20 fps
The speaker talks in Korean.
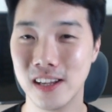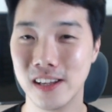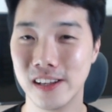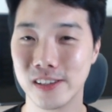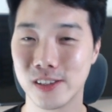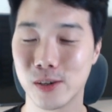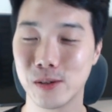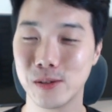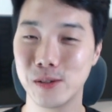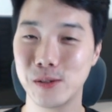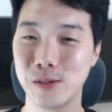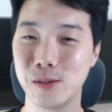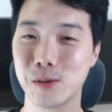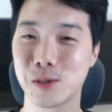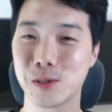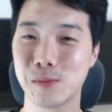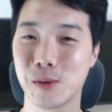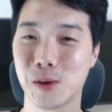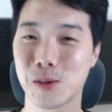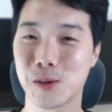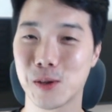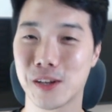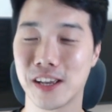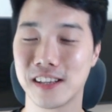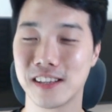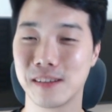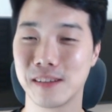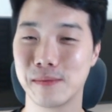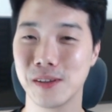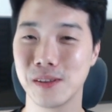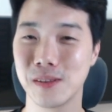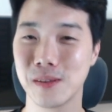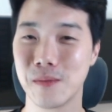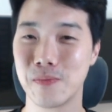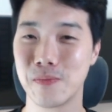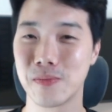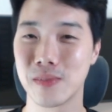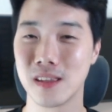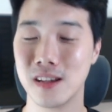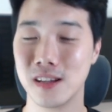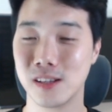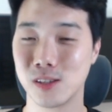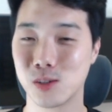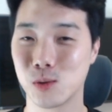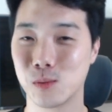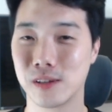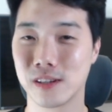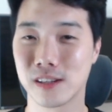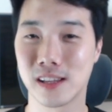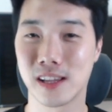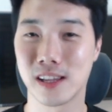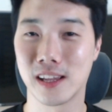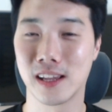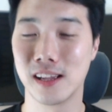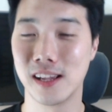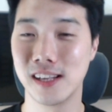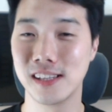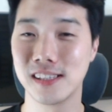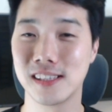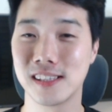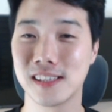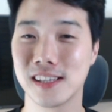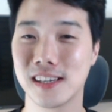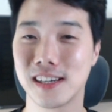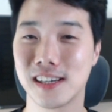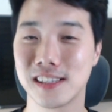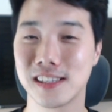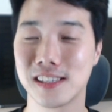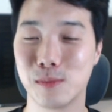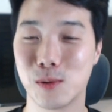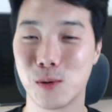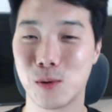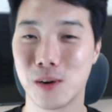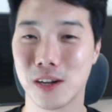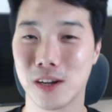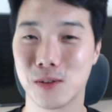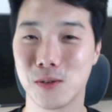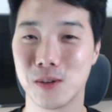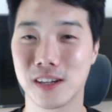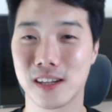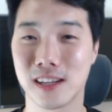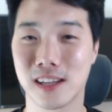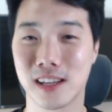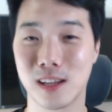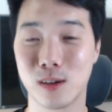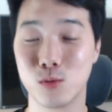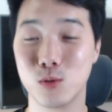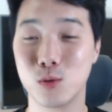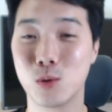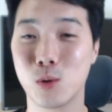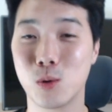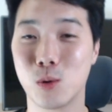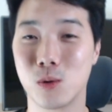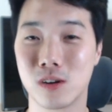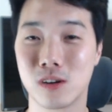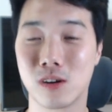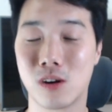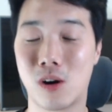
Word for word: 저는 요즘 어떻게 하냐면 좀 이렇게 헬스장까지는 못 가도 이렇게 운동,